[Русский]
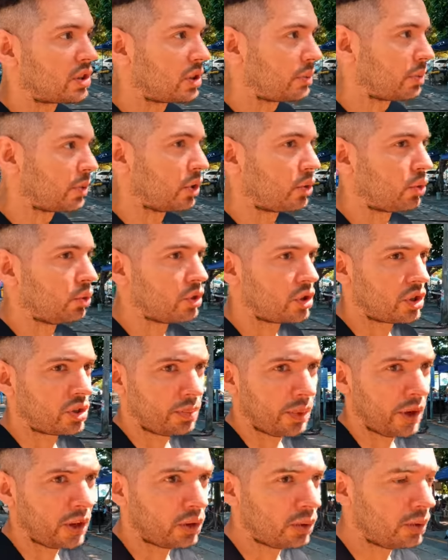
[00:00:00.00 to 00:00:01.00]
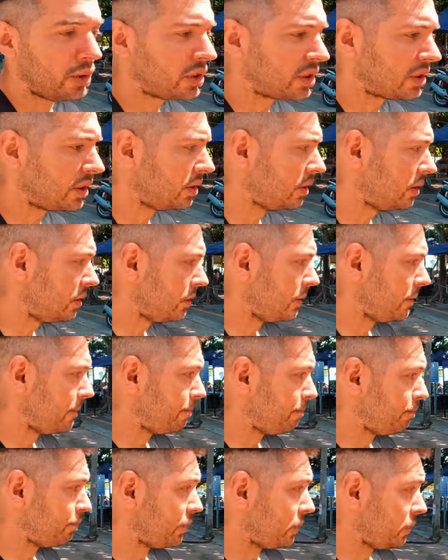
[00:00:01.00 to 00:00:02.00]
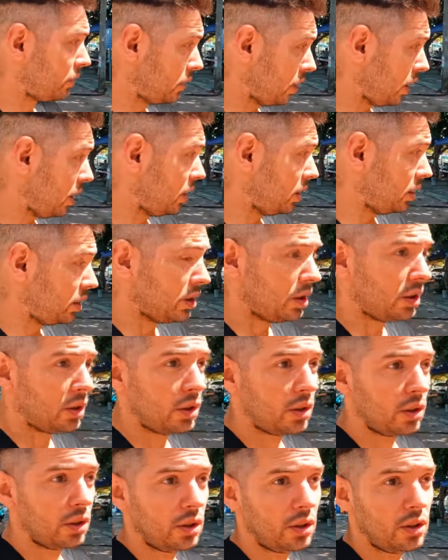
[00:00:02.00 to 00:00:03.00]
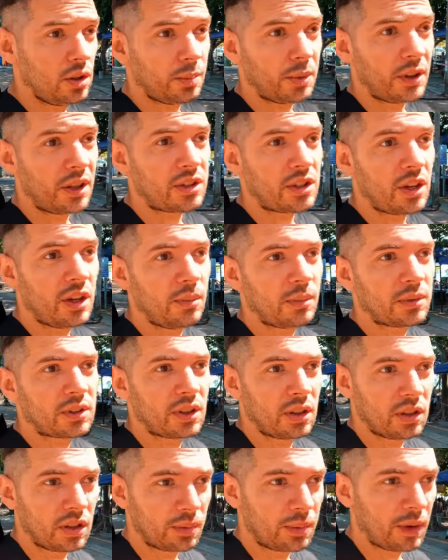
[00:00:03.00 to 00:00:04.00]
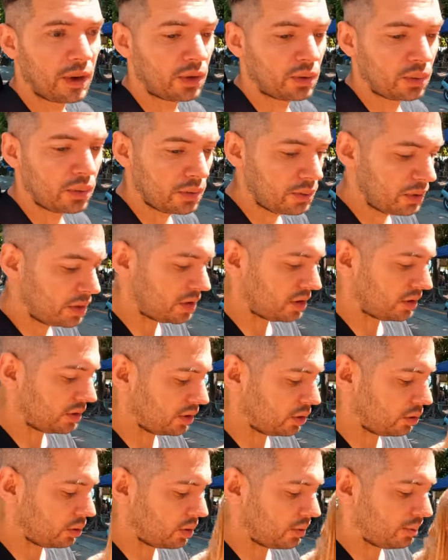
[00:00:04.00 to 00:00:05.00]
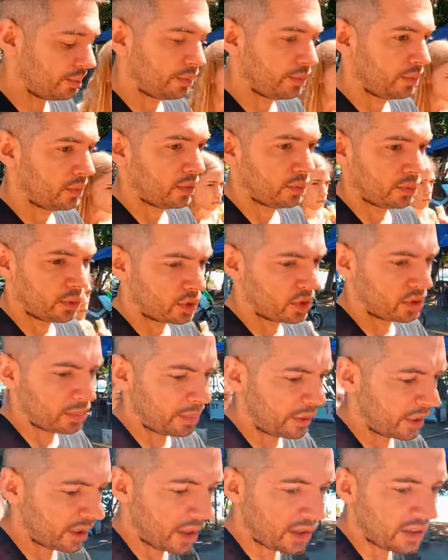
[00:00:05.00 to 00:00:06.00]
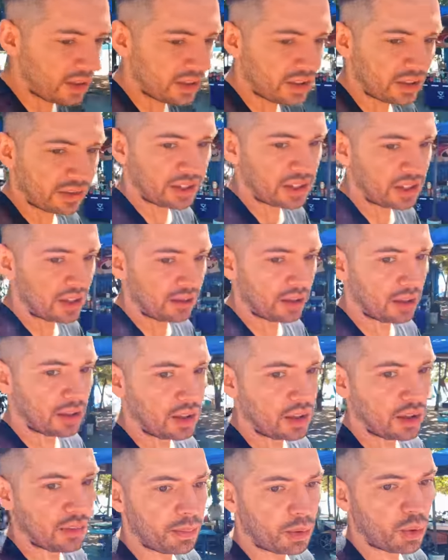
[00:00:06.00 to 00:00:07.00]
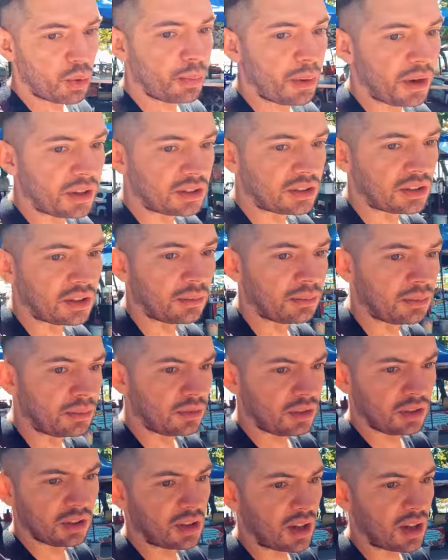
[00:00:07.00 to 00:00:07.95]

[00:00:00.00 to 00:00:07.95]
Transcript: ошибках учатся. Поэтому если... Да, и не платили мы за них, поэтому имейте в виду. Просто пригоняйте в Seven и покупайте там